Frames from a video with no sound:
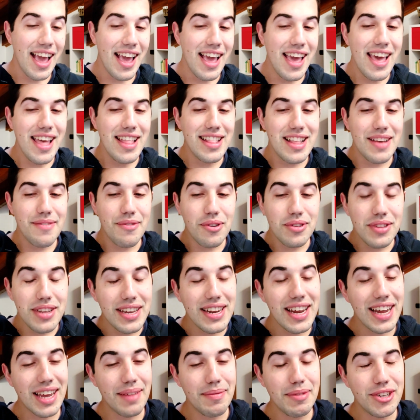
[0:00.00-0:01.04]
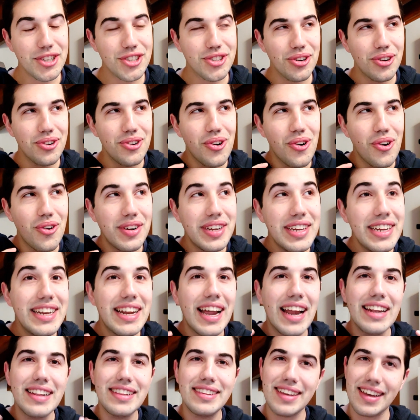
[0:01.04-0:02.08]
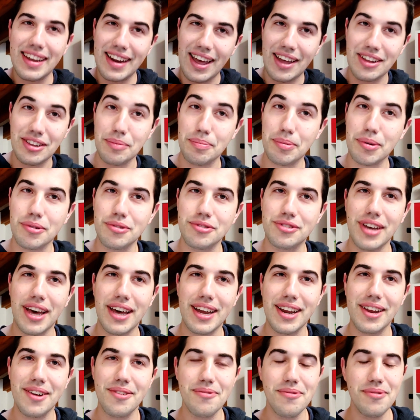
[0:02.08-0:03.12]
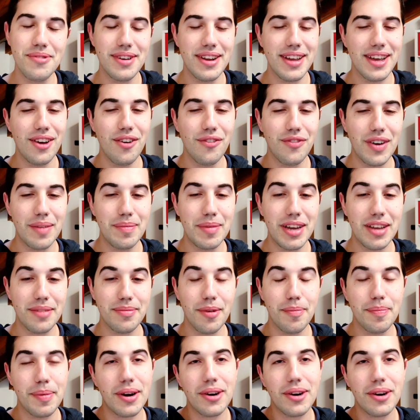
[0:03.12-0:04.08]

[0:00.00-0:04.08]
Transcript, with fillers: e devo dire che mi sono inalterato per usare un eufemismo,